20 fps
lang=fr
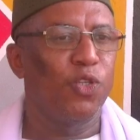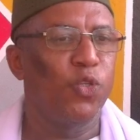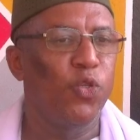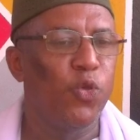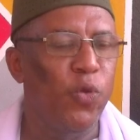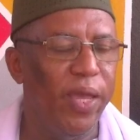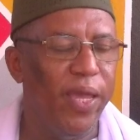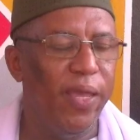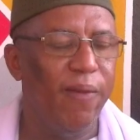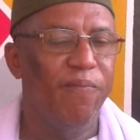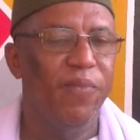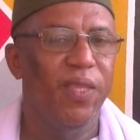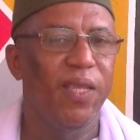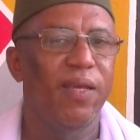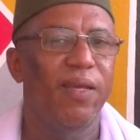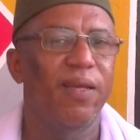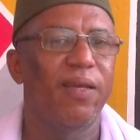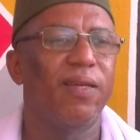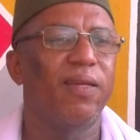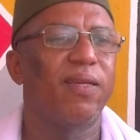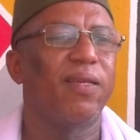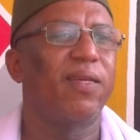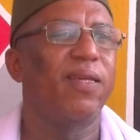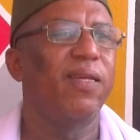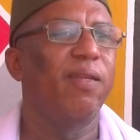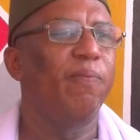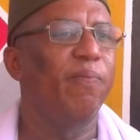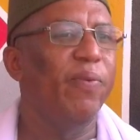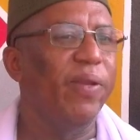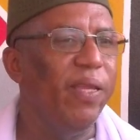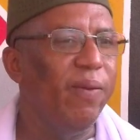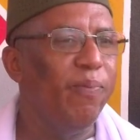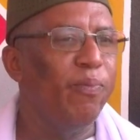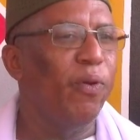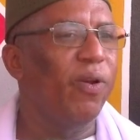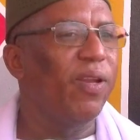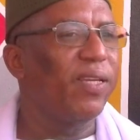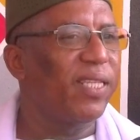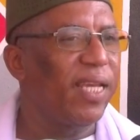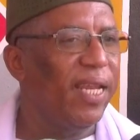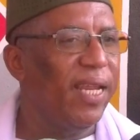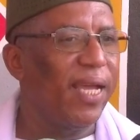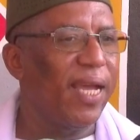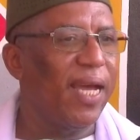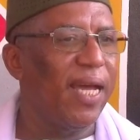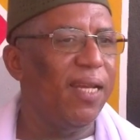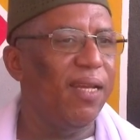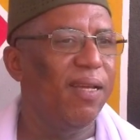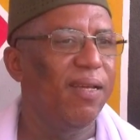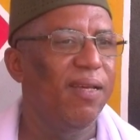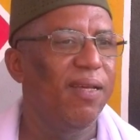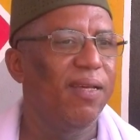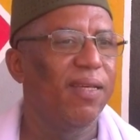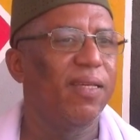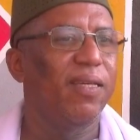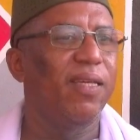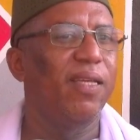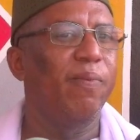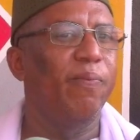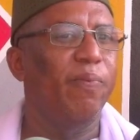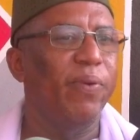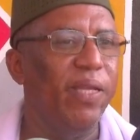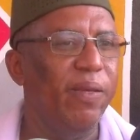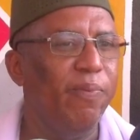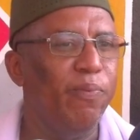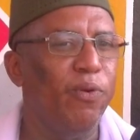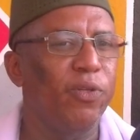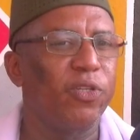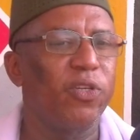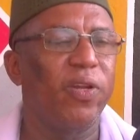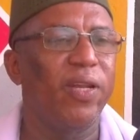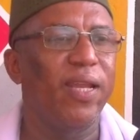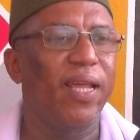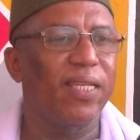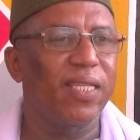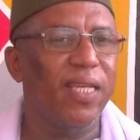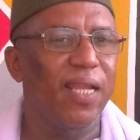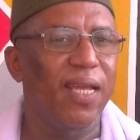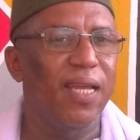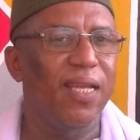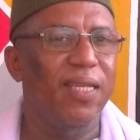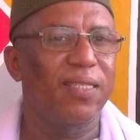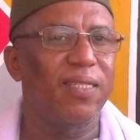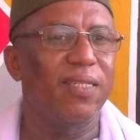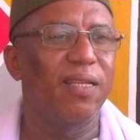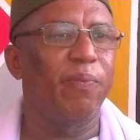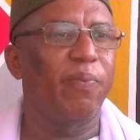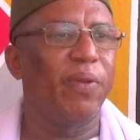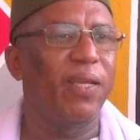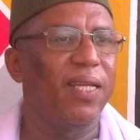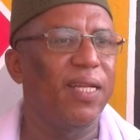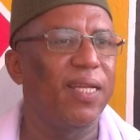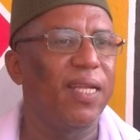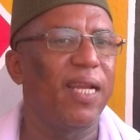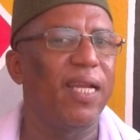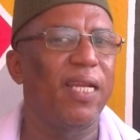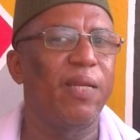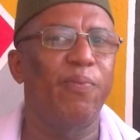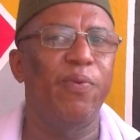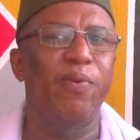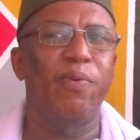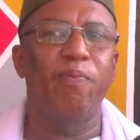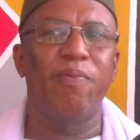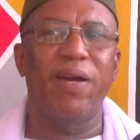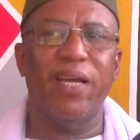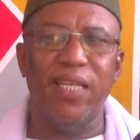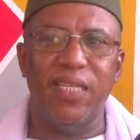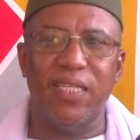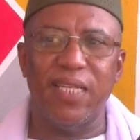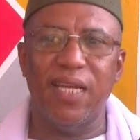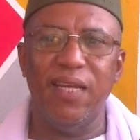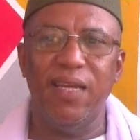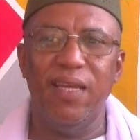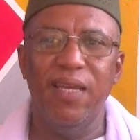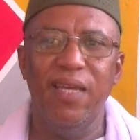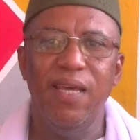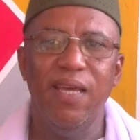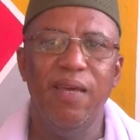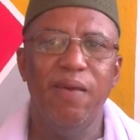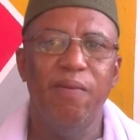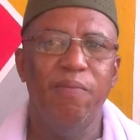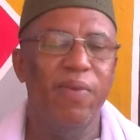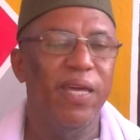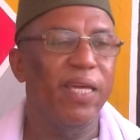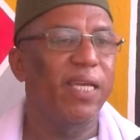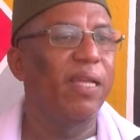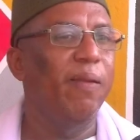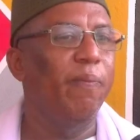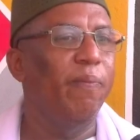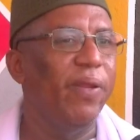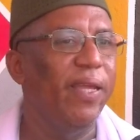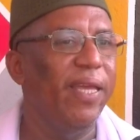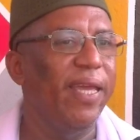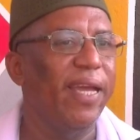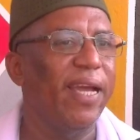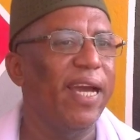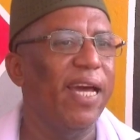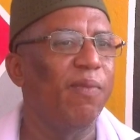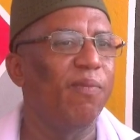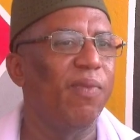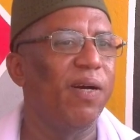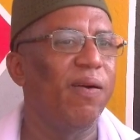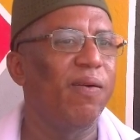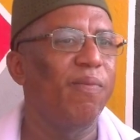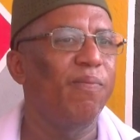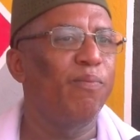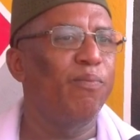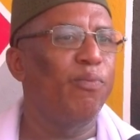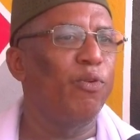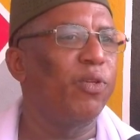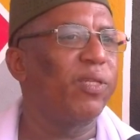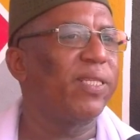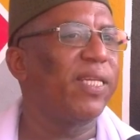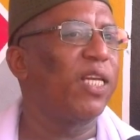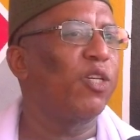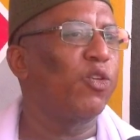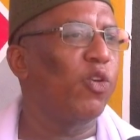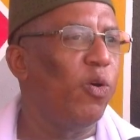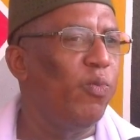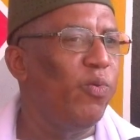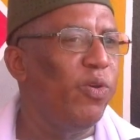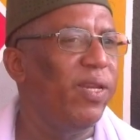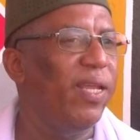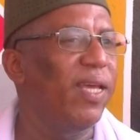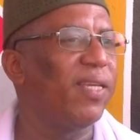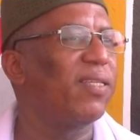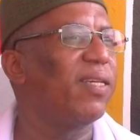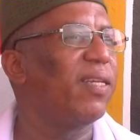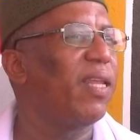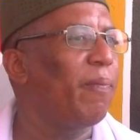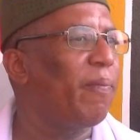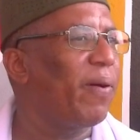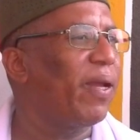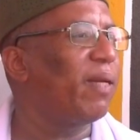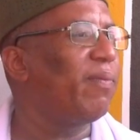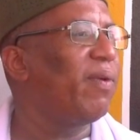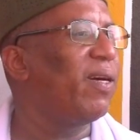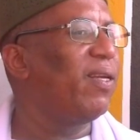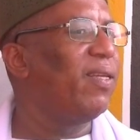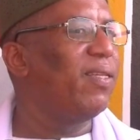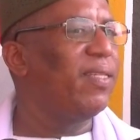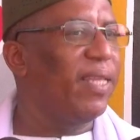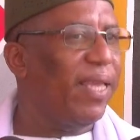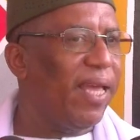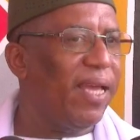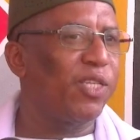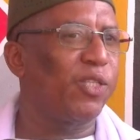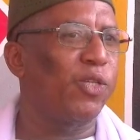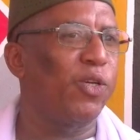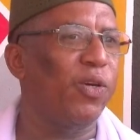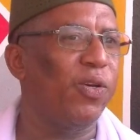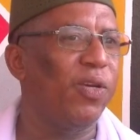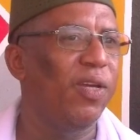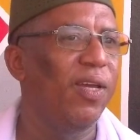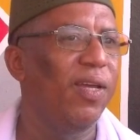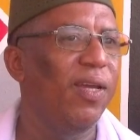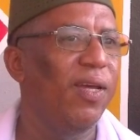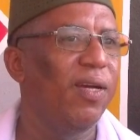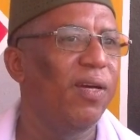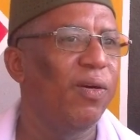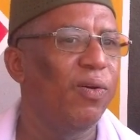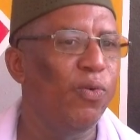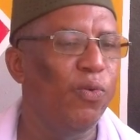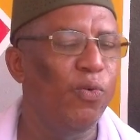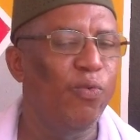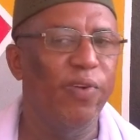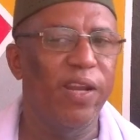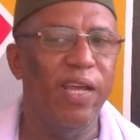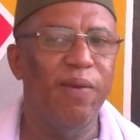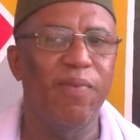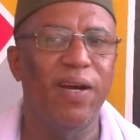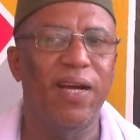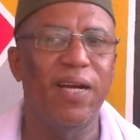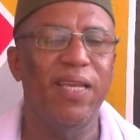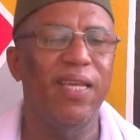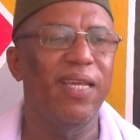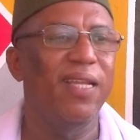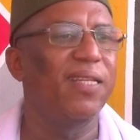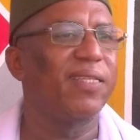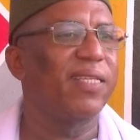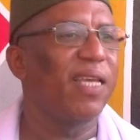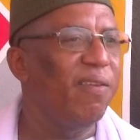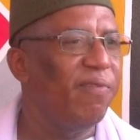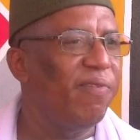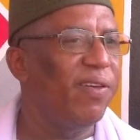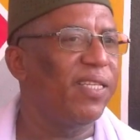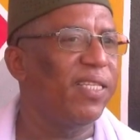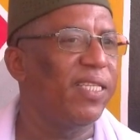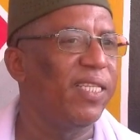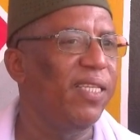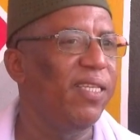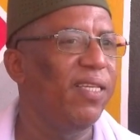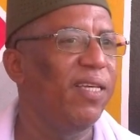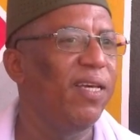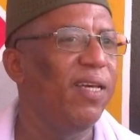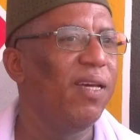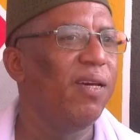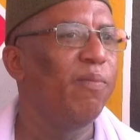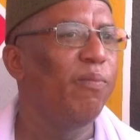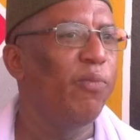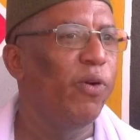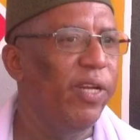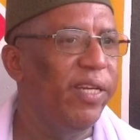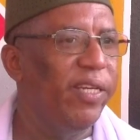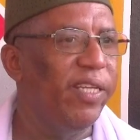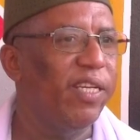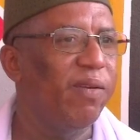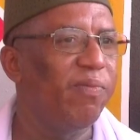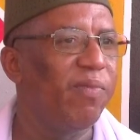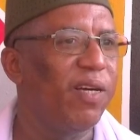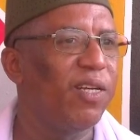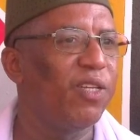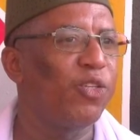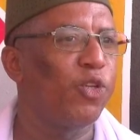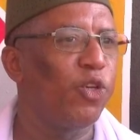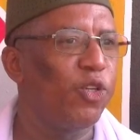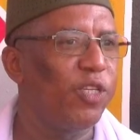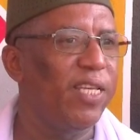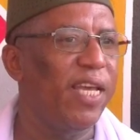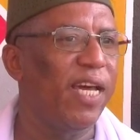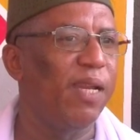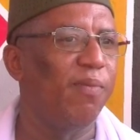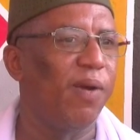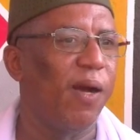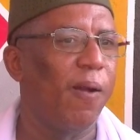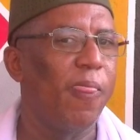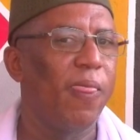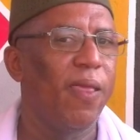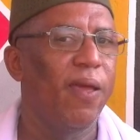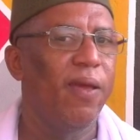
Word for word: souhait qu'il prie pour le Sénégal qu'il prie pour son Excellence le Président de la République Macky Sall, mais qu'il prie également pour cette commune et ce département de Ziguinchor, où vraiment il s'investit politiquement, socialement.